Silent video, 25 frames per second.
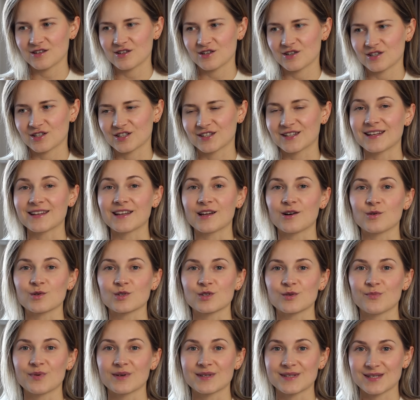że dana
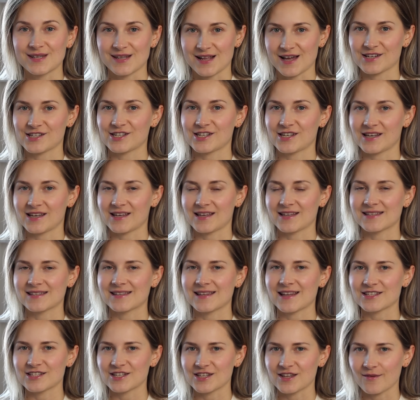osoba zna się,
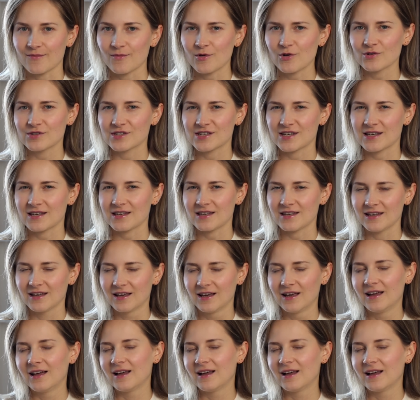zna się na modzie i